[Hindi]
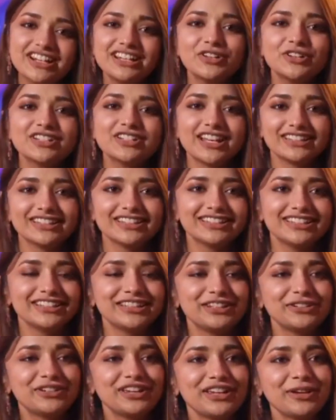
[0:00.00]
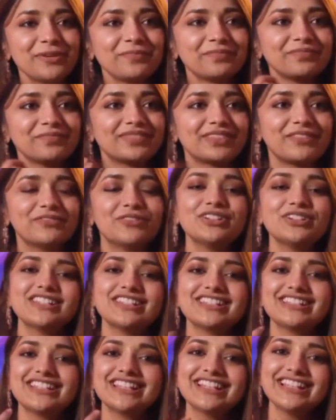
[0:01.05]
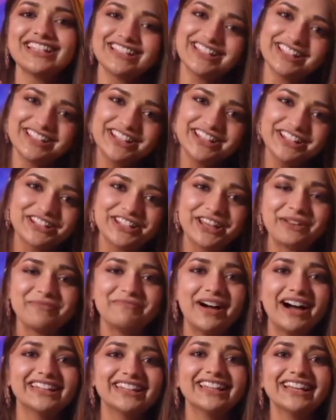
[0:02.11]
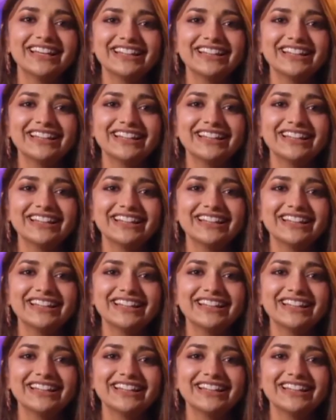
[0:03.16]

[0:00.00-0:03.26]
हो जाता था क्योंकि वो जिस तरीके से इसे शर्माता है